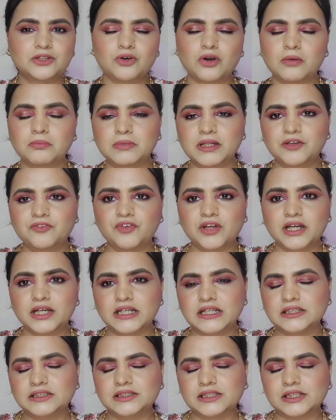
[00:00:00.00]
नॉर्मली वेयर
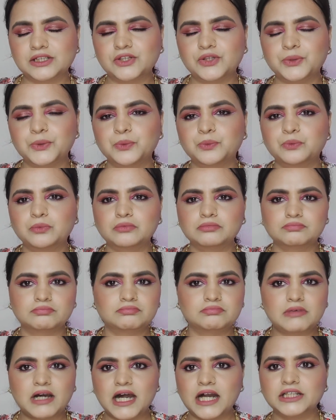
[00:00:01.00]
कर सकती हूँ
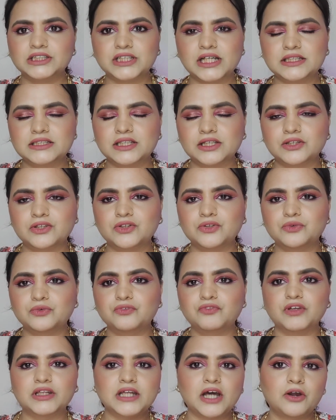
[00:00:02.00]
बाहर जा सकती हूँ
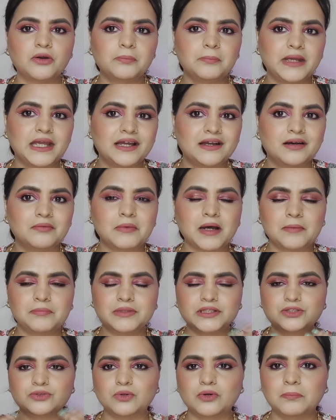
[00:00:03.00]
विदाउट मेकअप आप
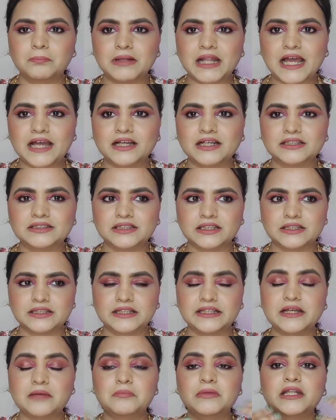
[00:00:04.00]
इसको अप्लाई कर सकते
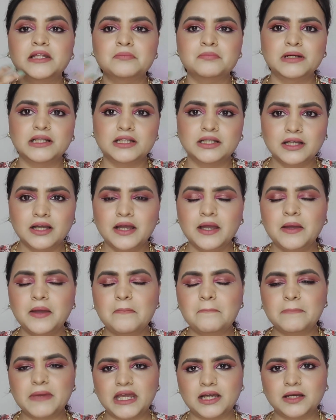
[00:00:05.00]
हैं या मिनिमल
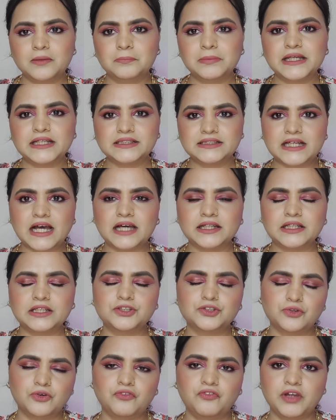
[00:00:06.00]
मेकअप के साथ
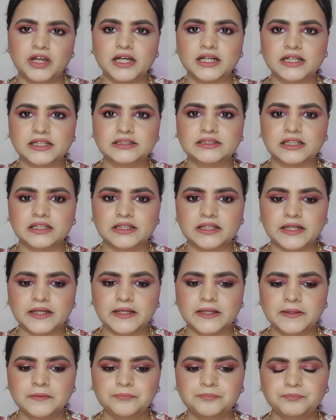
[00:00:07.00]
इसको वेयर कर सकते
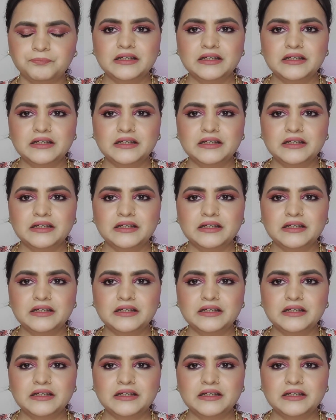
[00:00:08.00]
हैं